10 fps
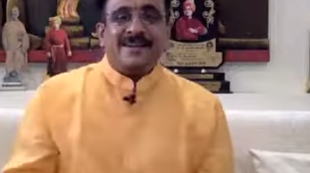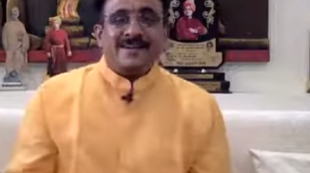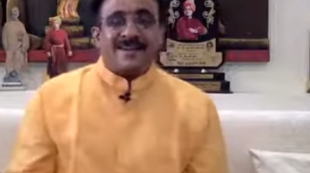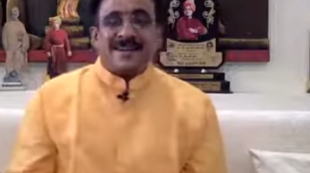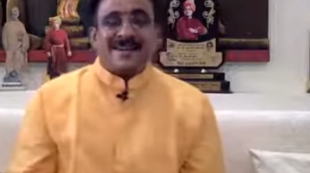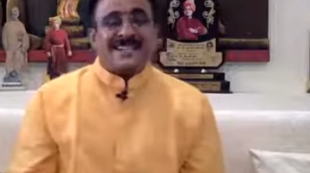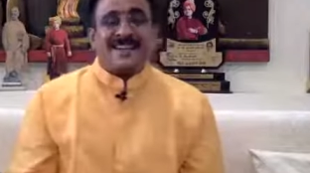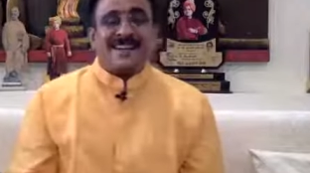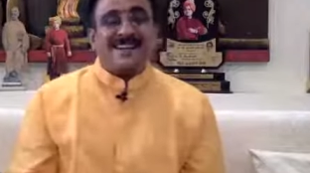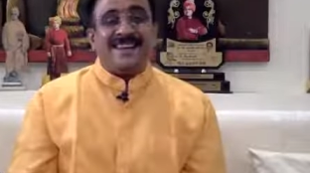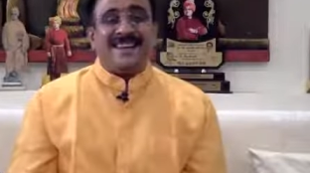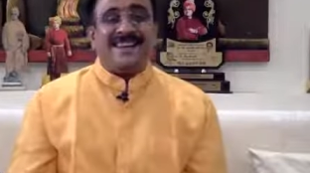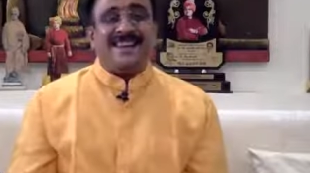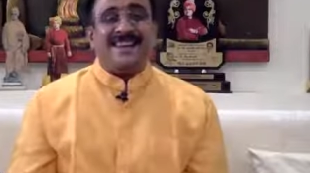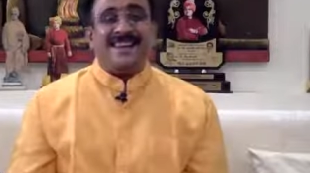कितना सरल नहीं
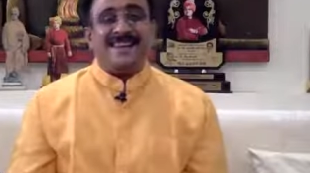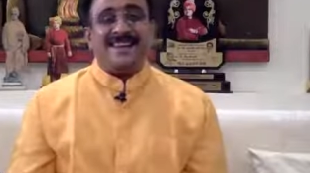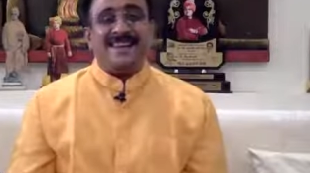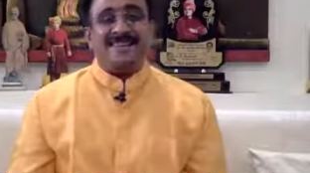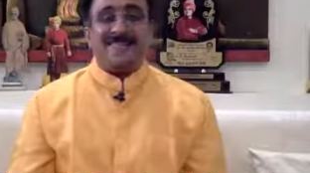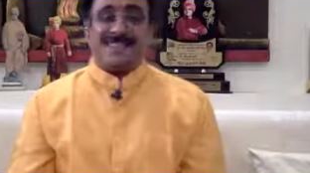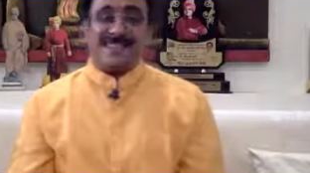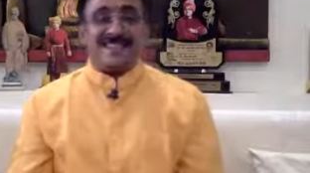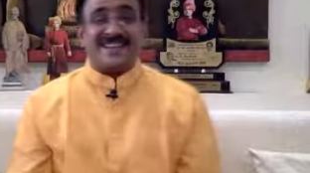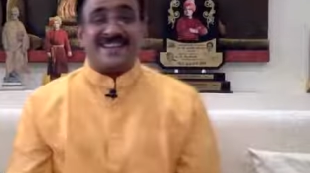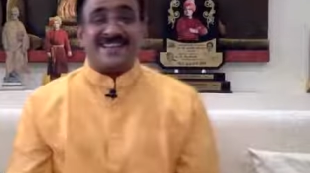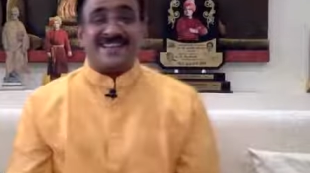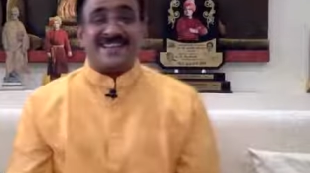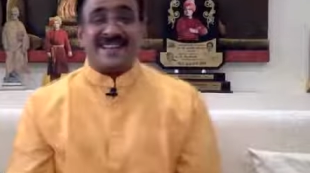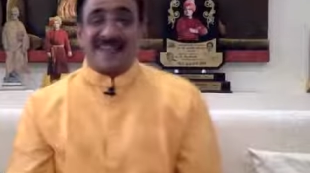है मस्ती करना
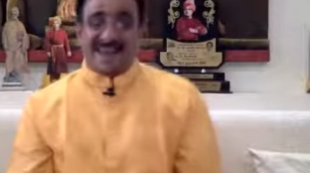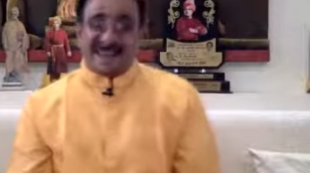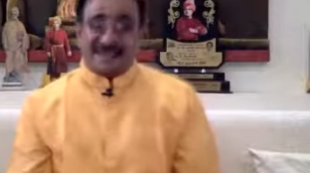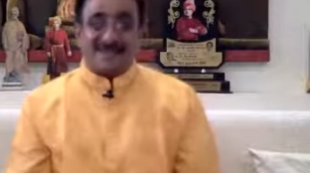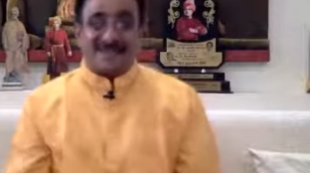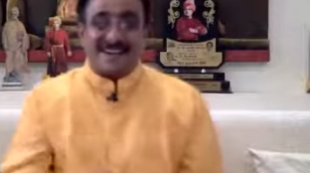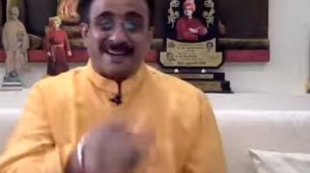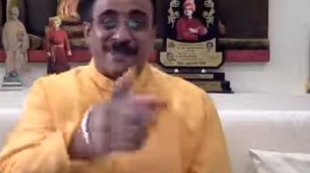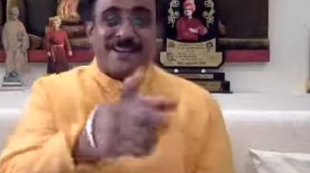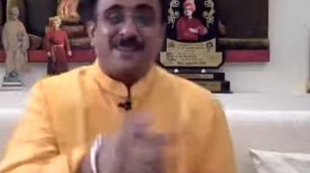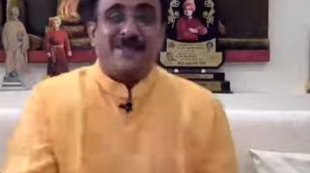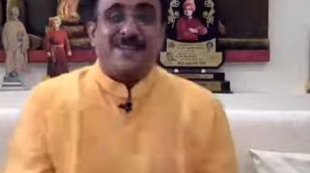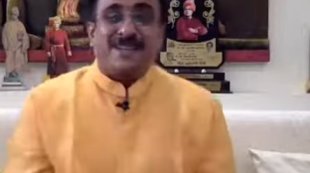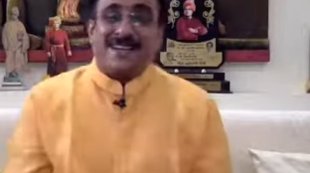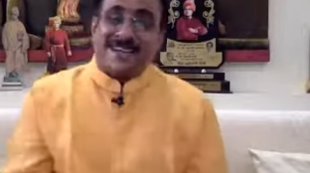सरल है आंखें बंद करके बैठना
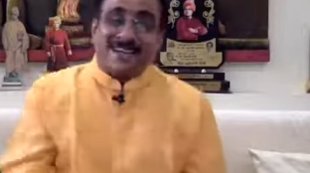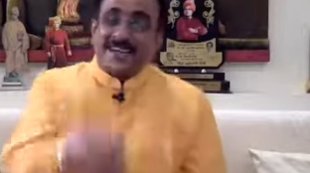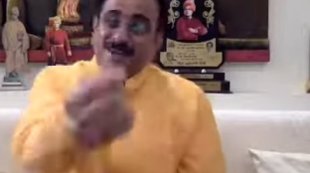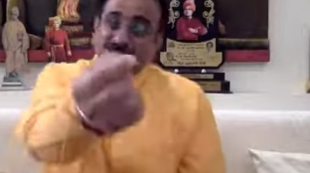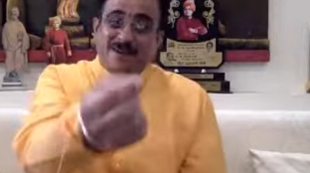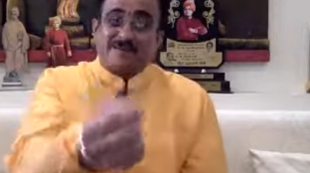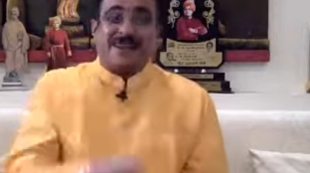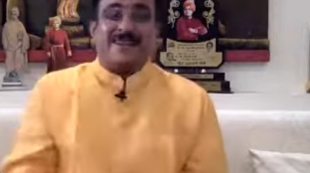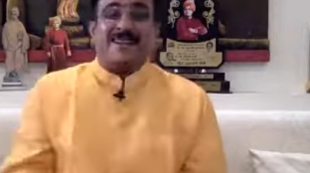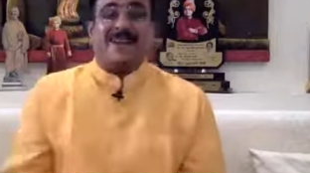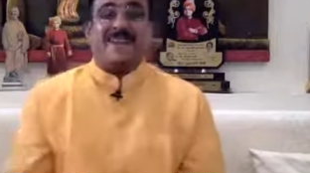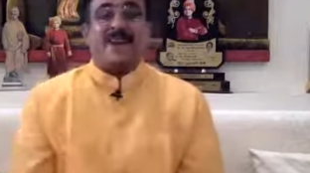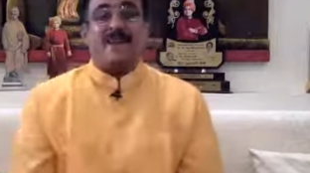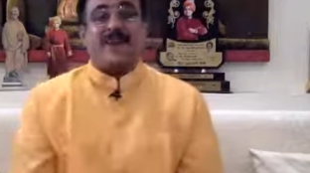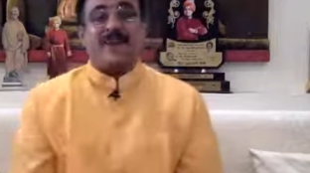बहुत कठिन है एक मिनट बैठ करके
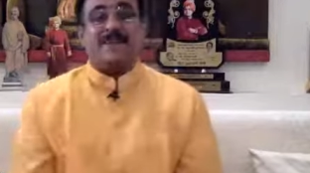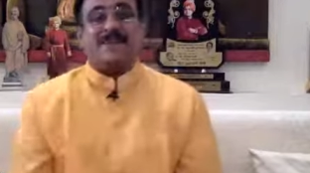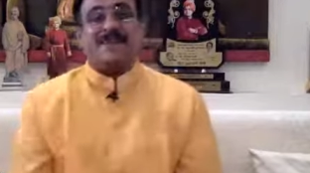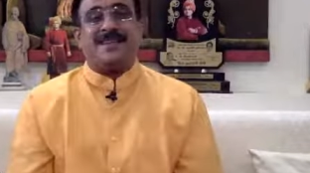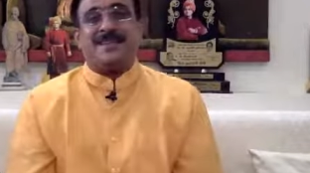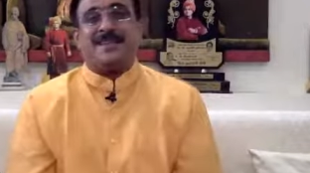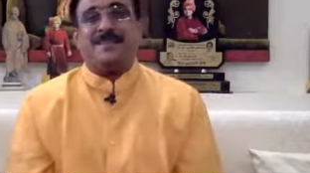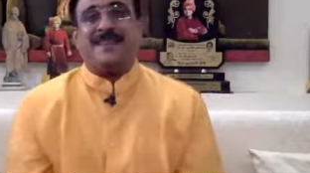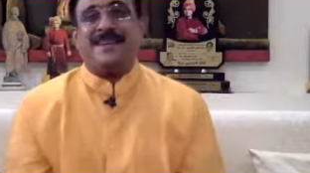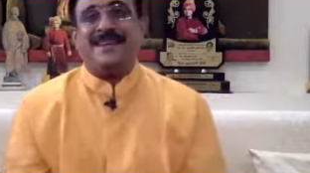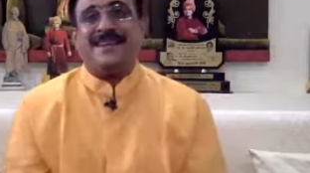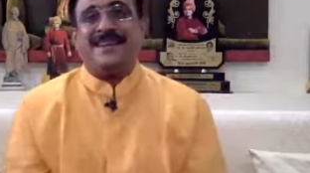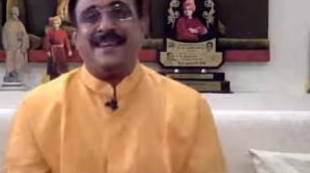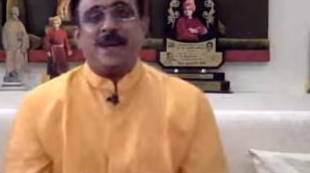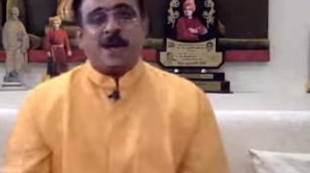दिखाओ आंखें बंद करके तब
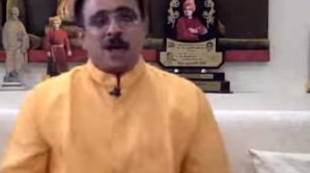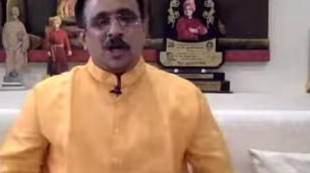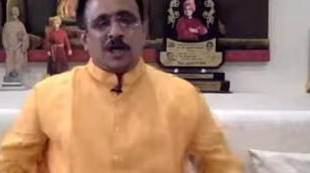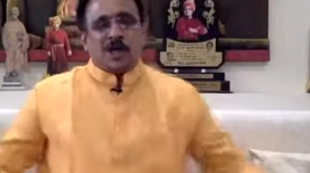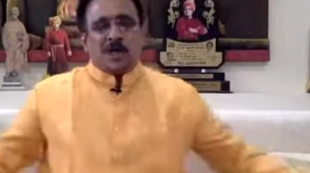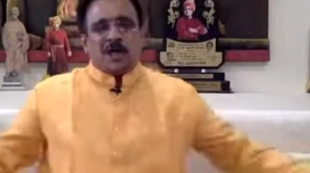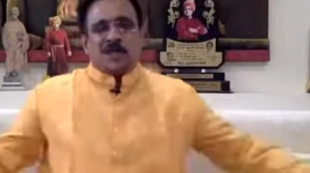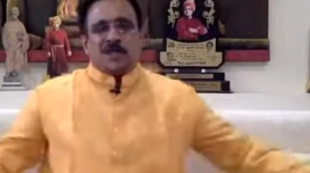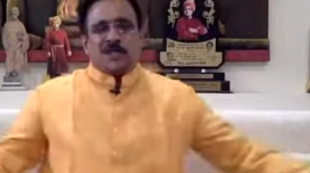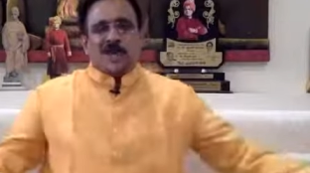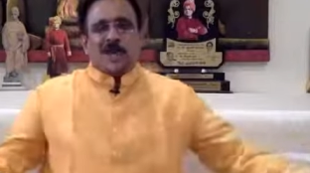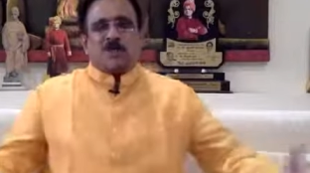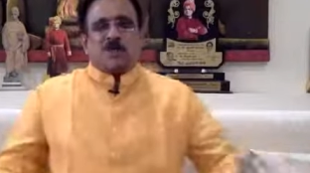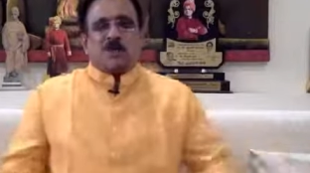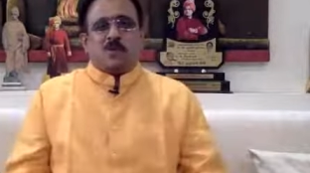मानेंगे और नरेंद्र अपने चार
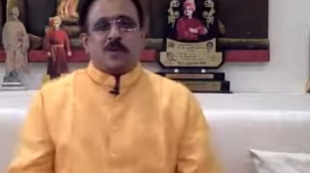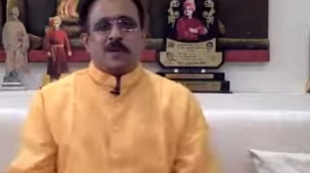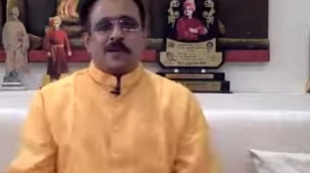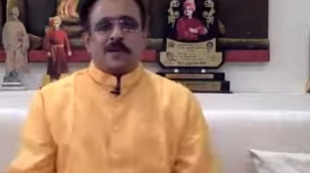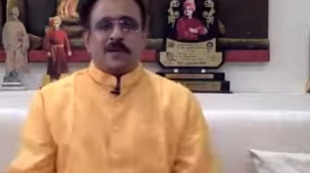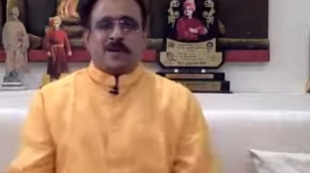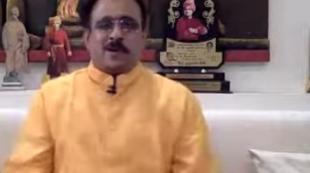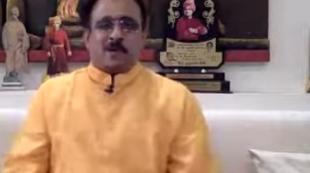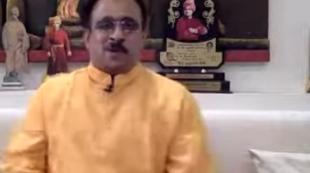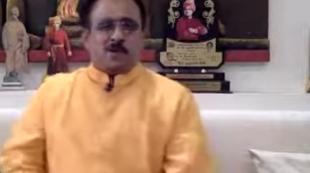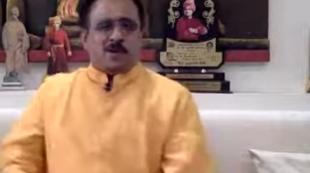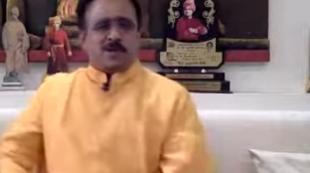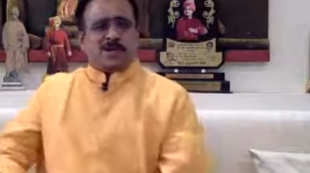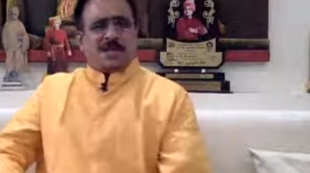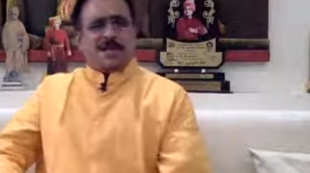दोस्तों को लेकर के बैठा
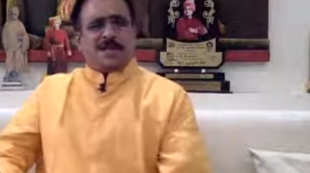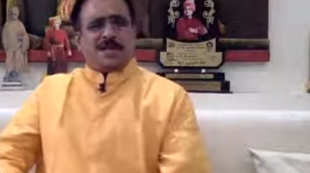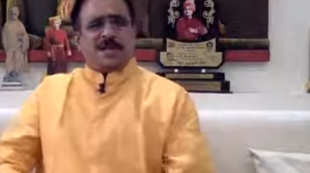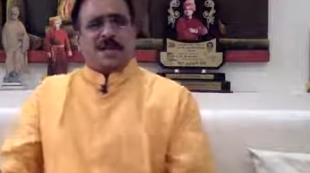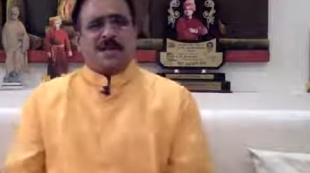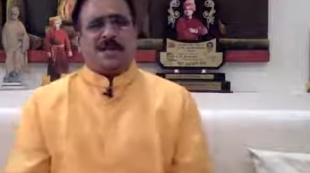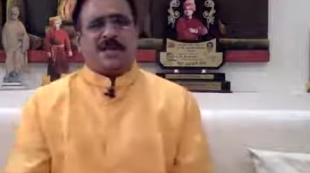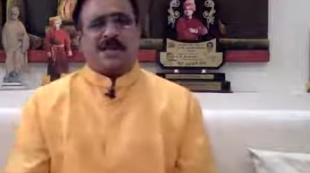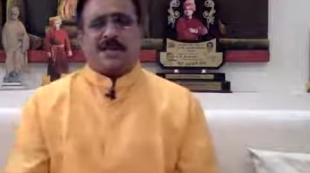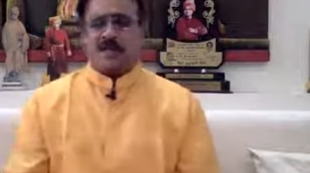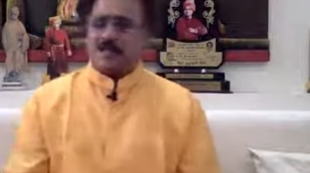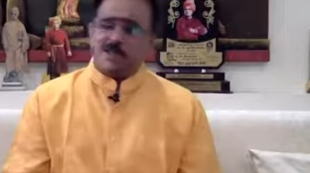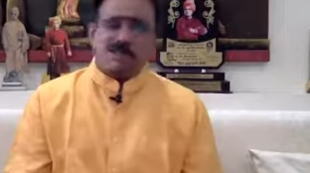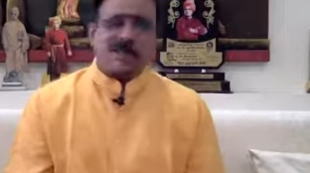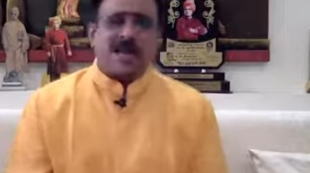कौन ज्यादा देर ध्यान लगाता है
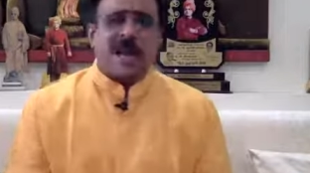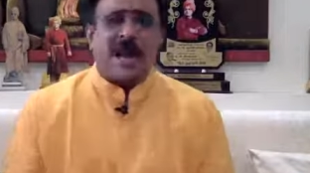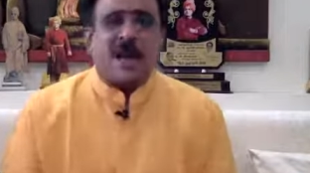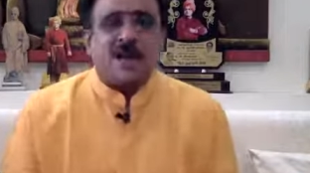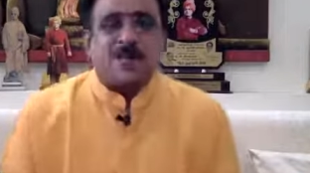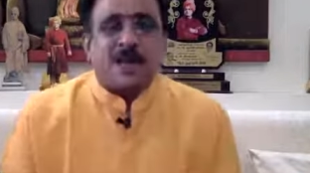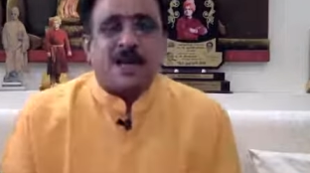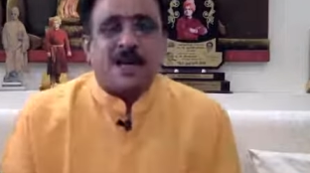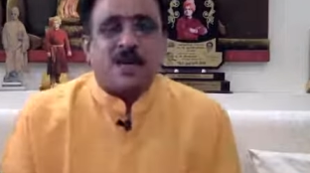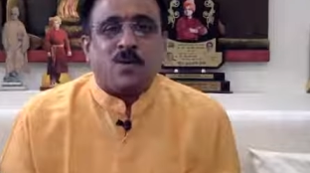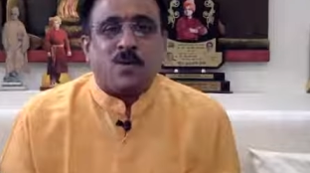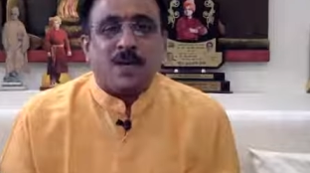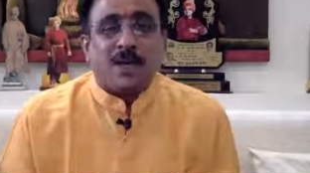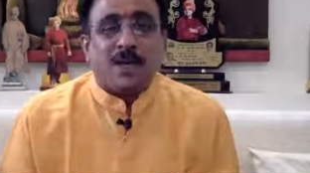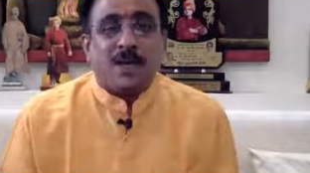जिसकी आंख पहले
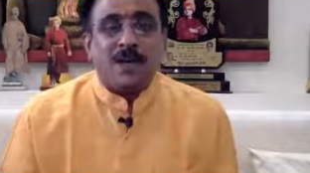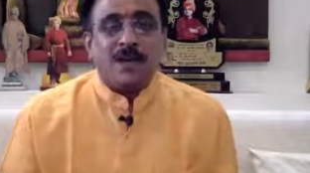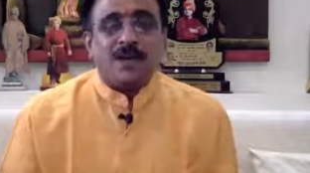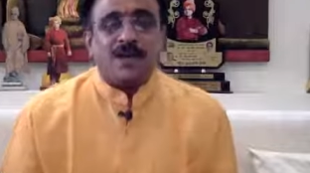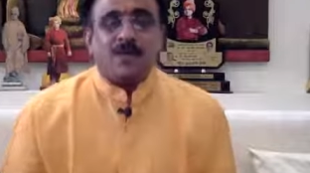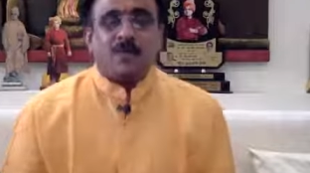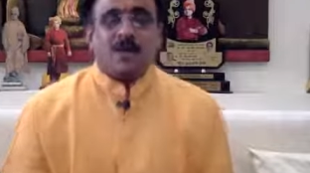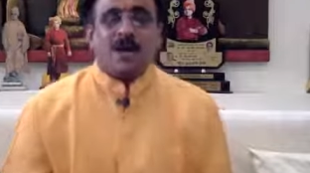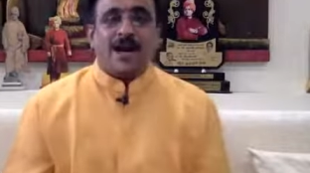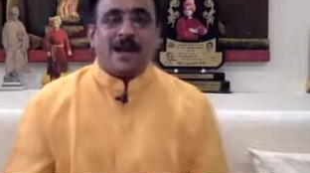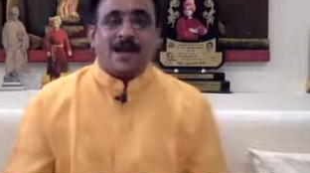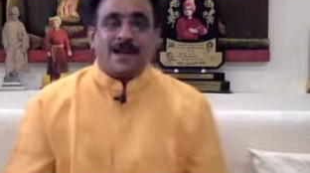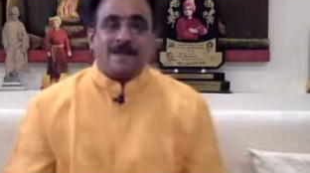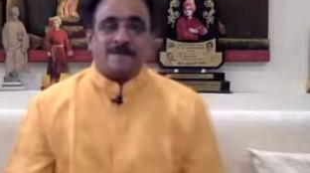खुली वो हार गया